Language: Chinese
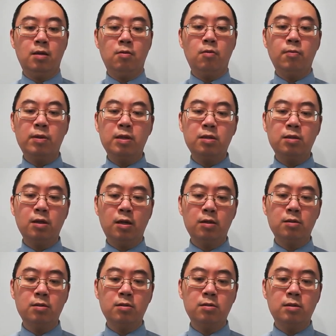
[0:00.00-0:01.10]
我们应
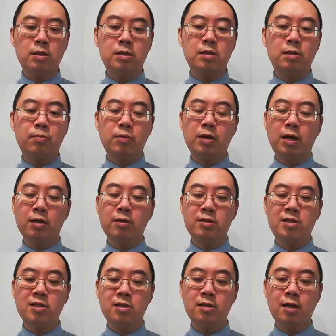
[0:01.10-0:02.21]
当以怎么样的
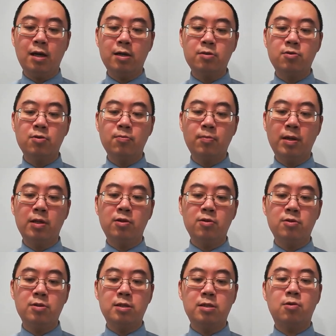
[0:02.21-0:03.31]
心态去面
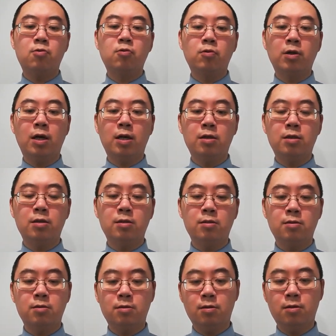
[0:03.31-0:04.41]
对这些苦难呢？
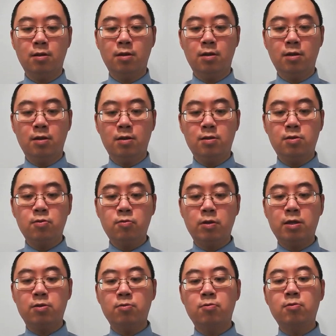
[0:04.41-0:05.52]
主
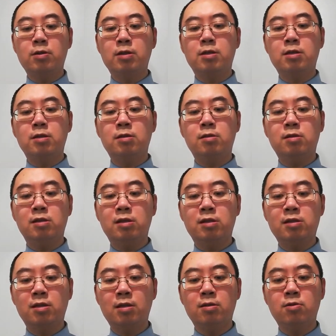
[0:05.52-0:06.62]
耶稣已经以
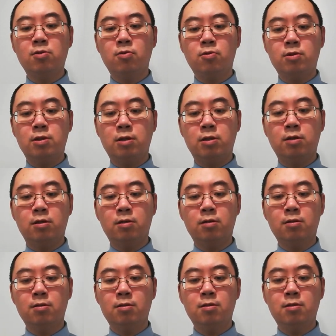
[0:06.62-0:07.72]
身作则，
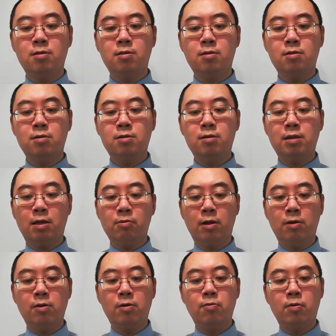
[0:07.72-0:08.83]
教
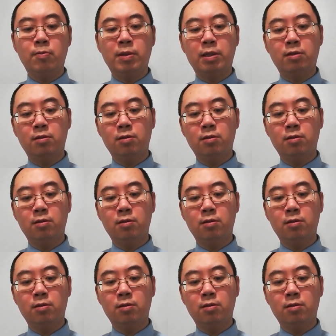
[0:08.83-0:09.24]
导了我们。